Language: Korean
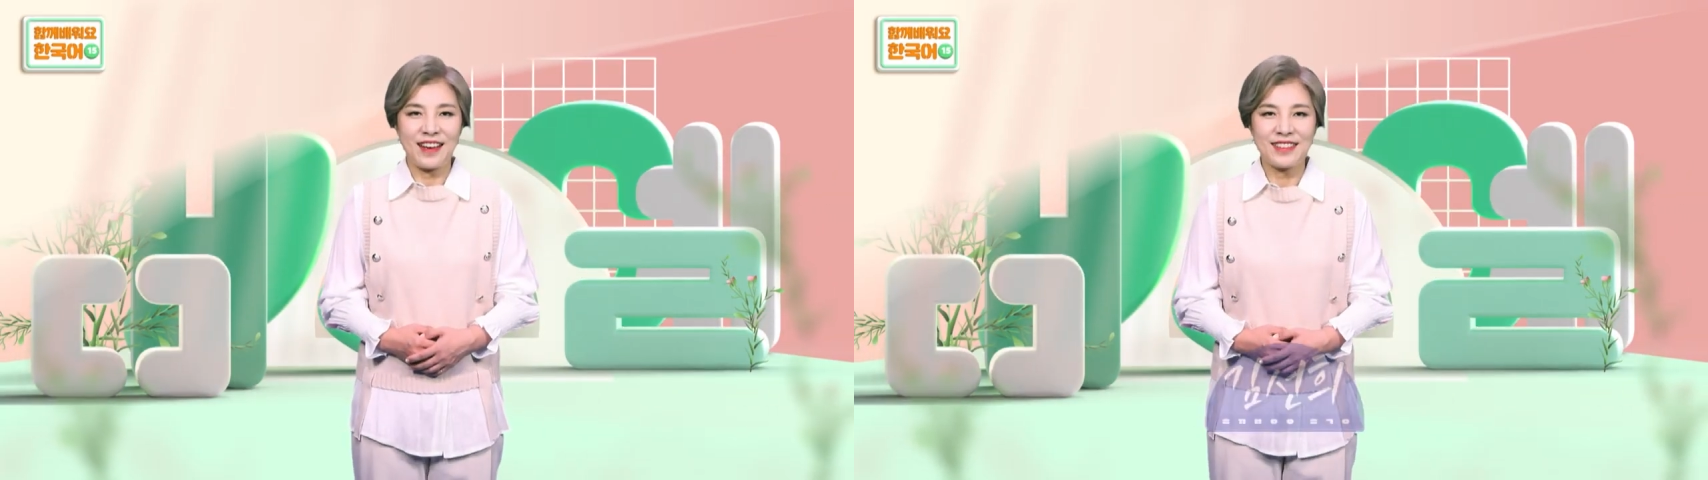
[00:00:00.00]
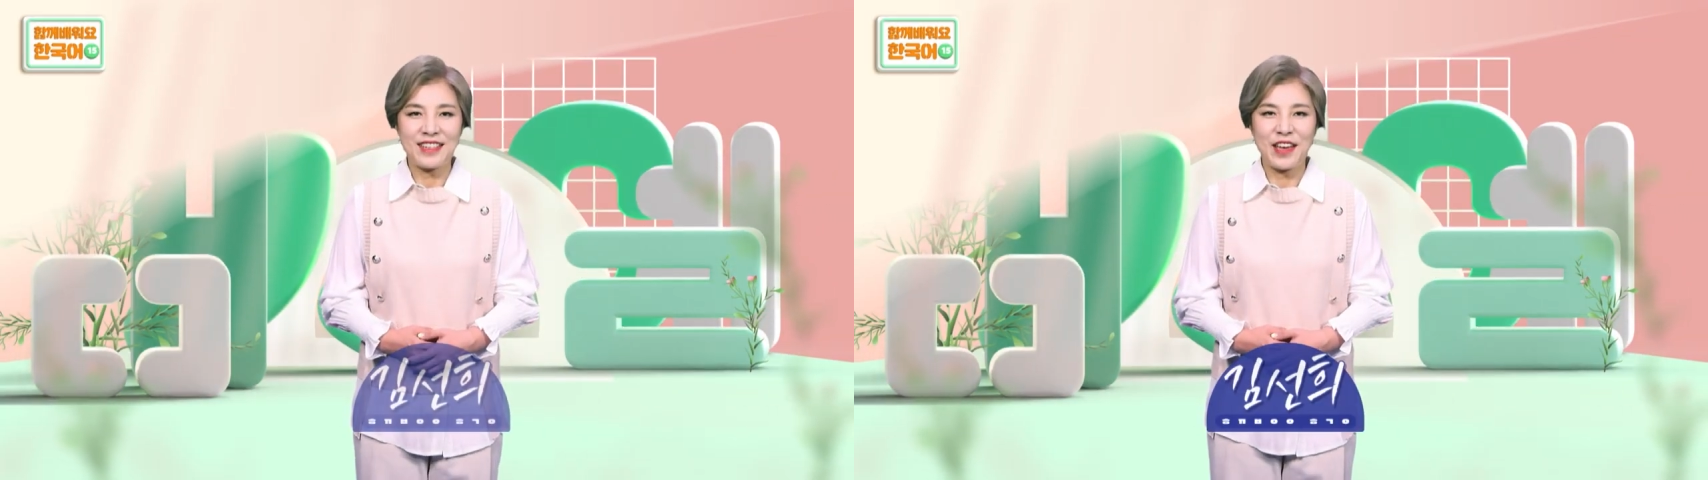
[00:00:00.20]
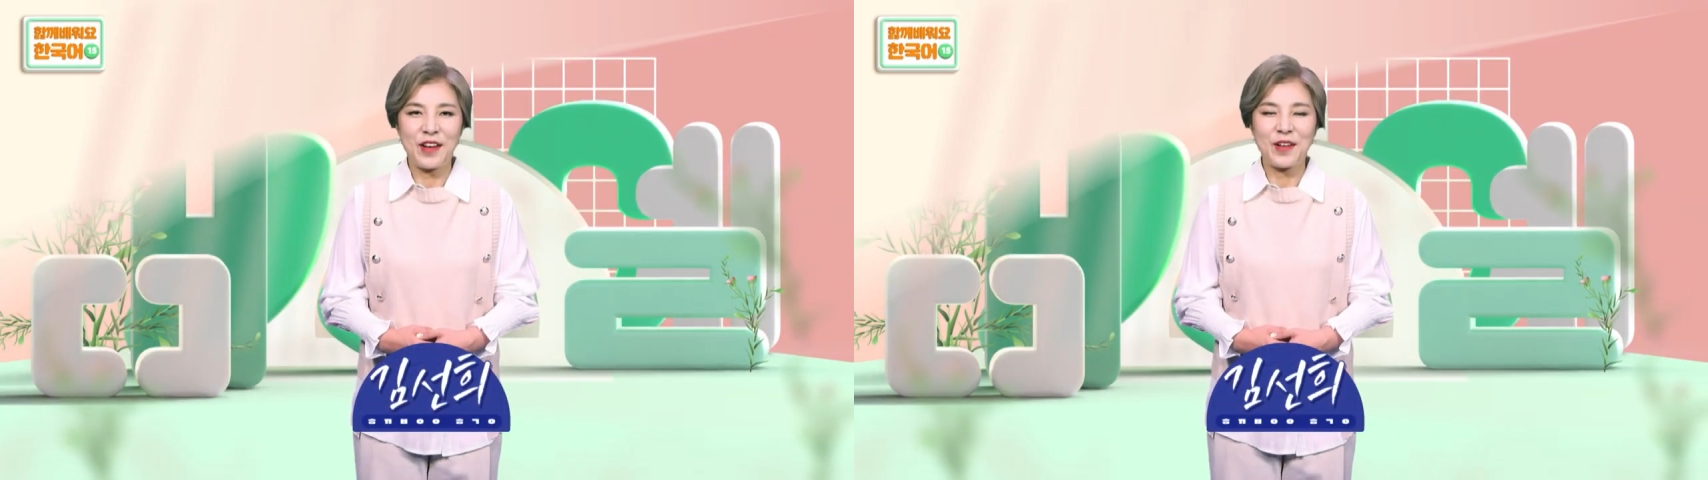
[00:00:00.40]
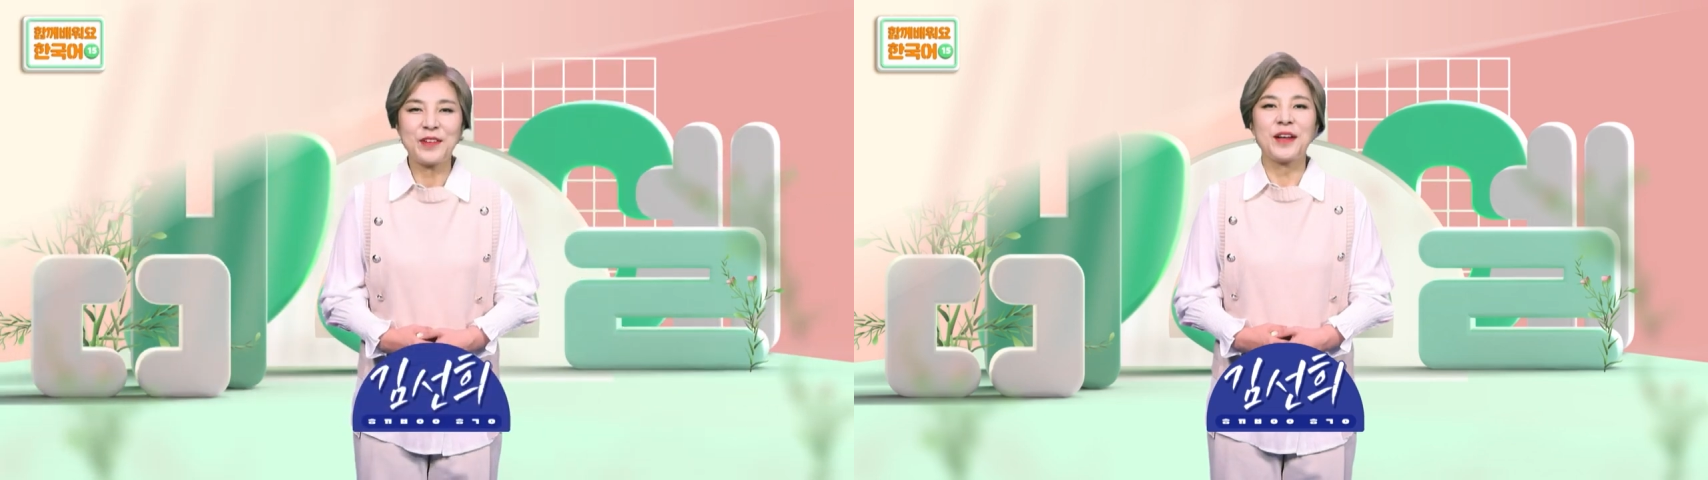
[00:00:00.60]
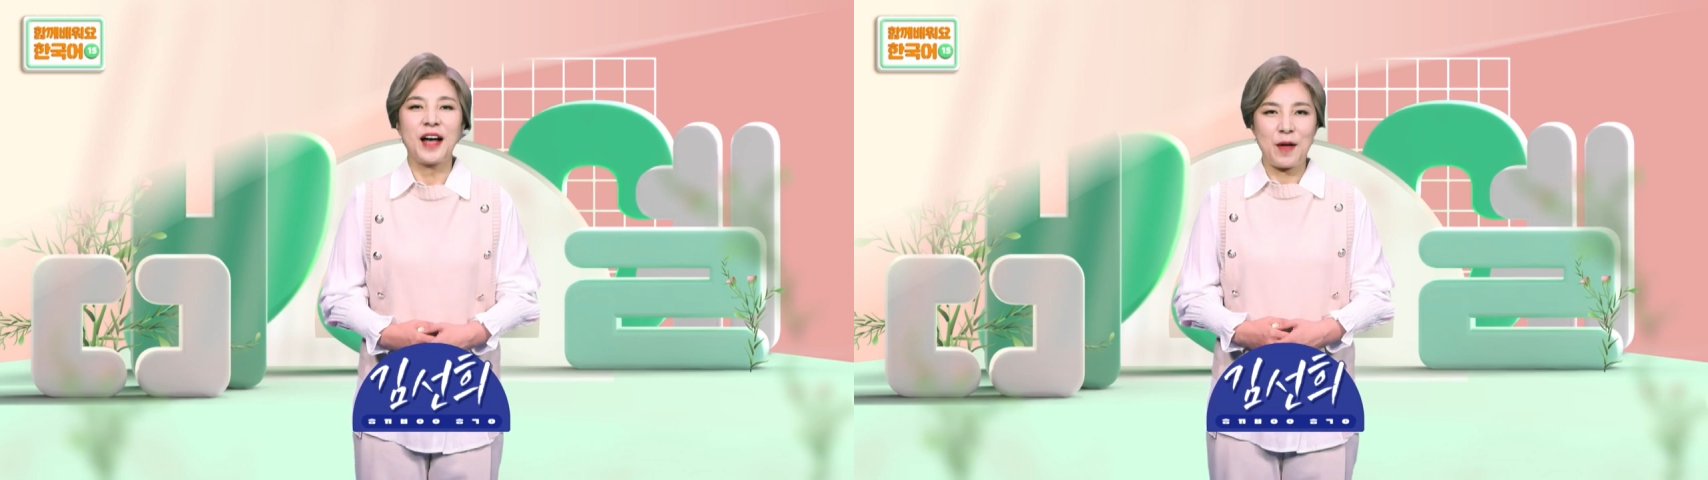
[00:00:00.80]
안녕하세요.
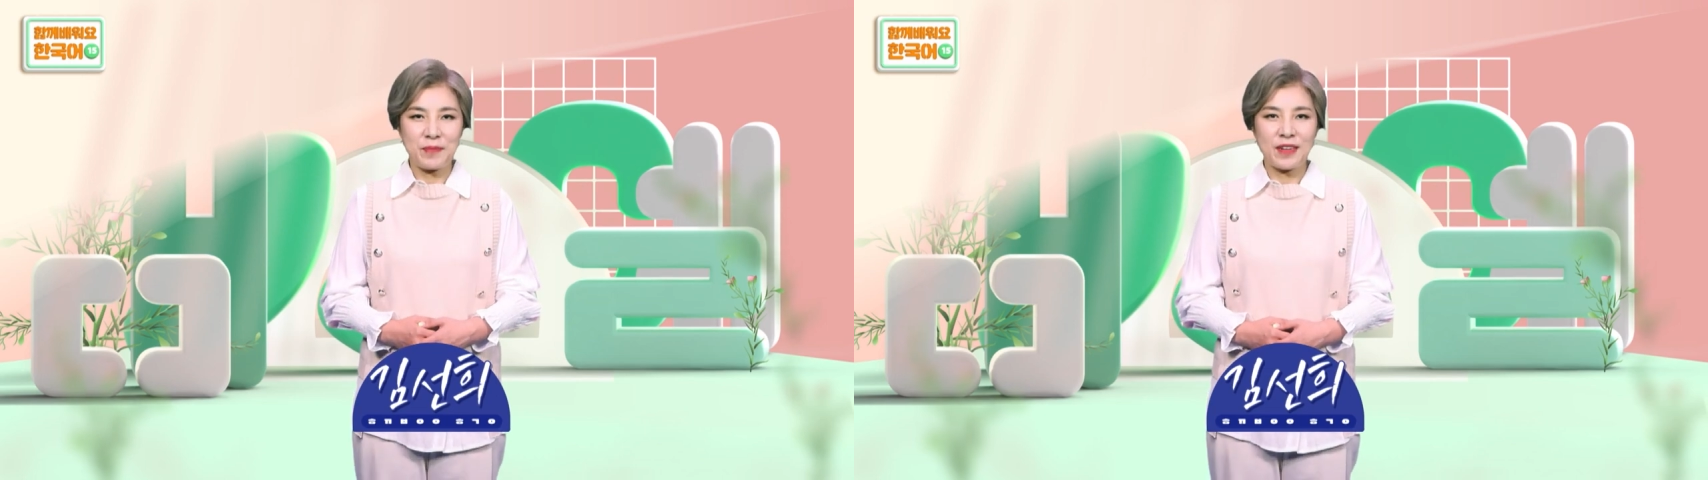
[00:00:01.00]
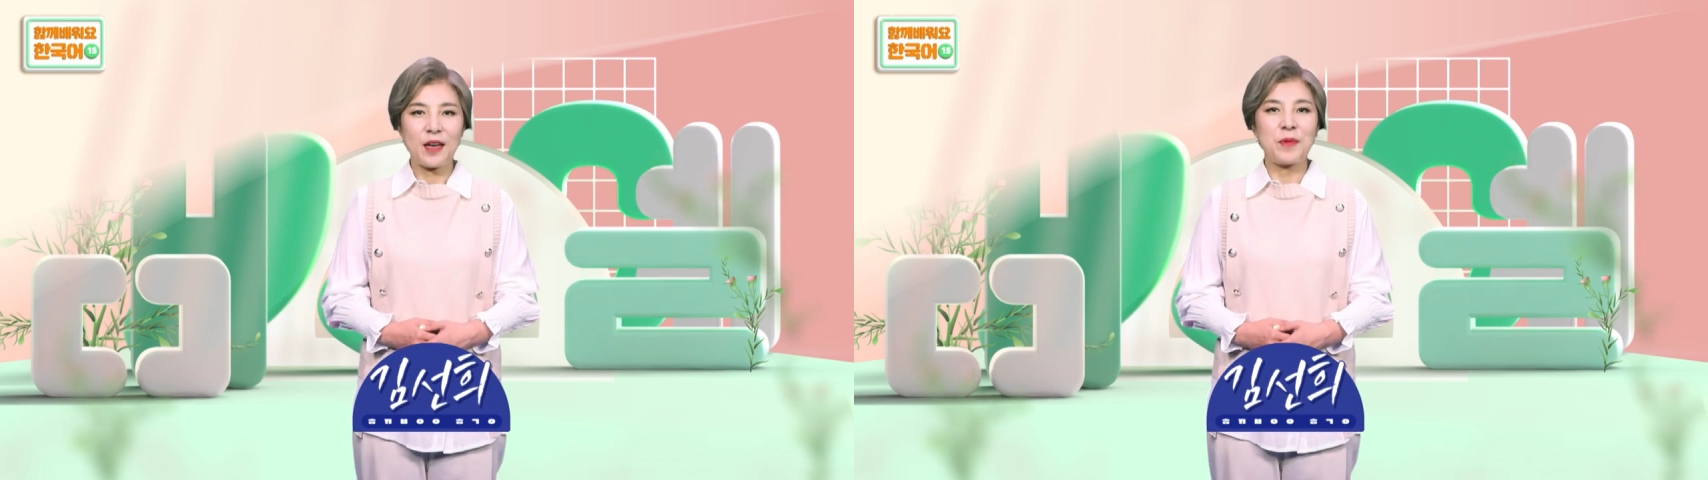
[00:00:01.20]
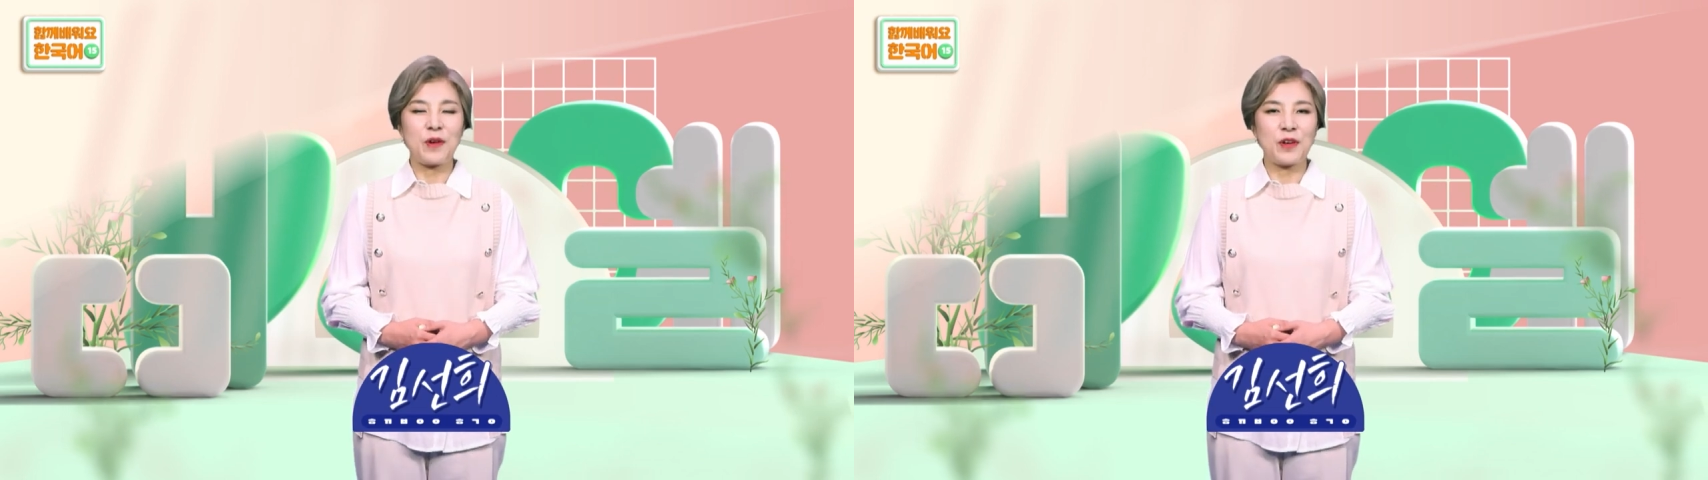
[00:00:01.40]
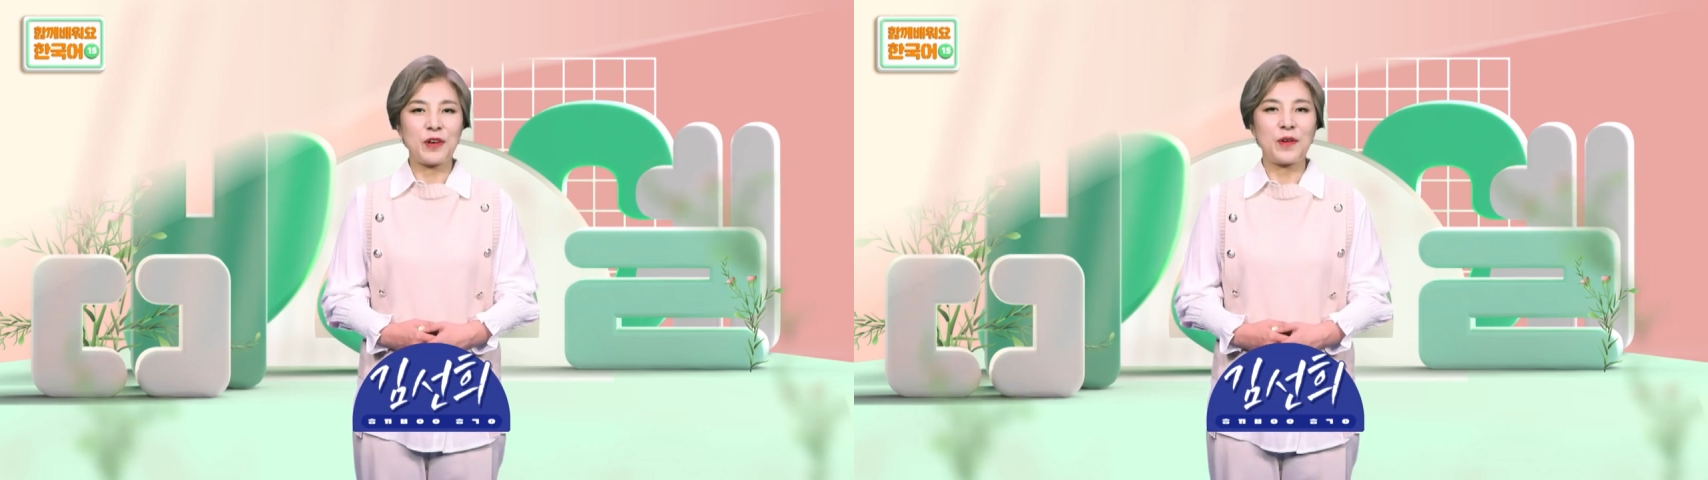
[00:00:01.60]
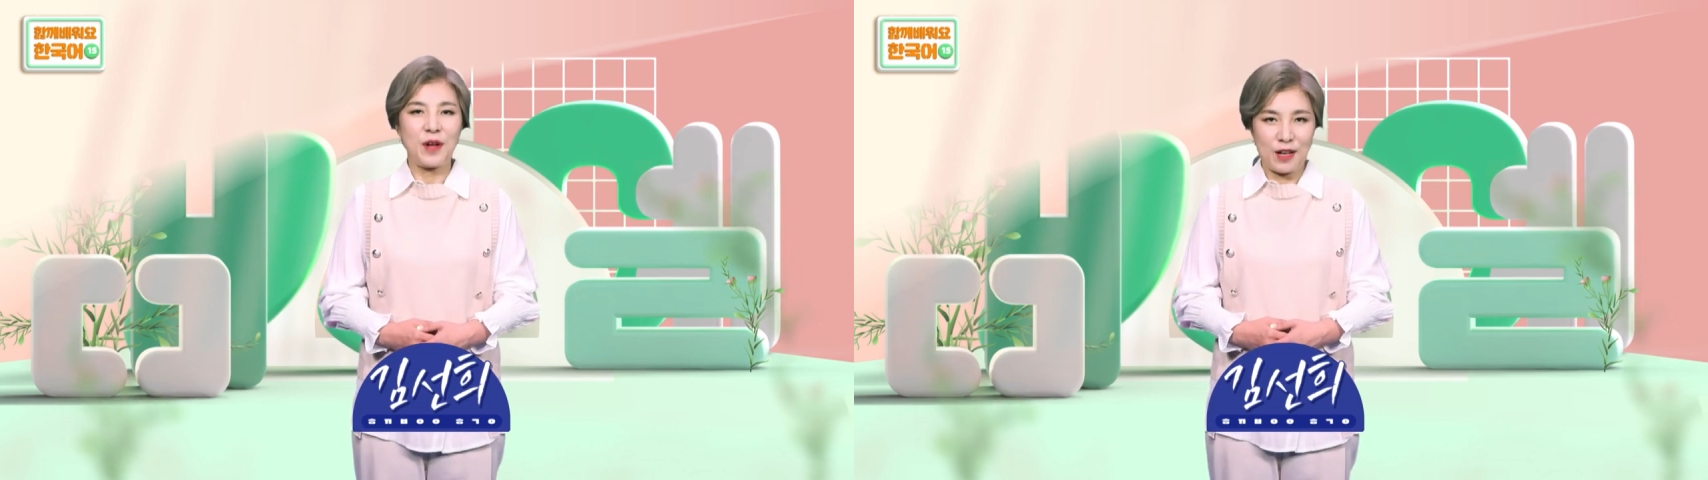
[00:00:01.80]
함께 배워요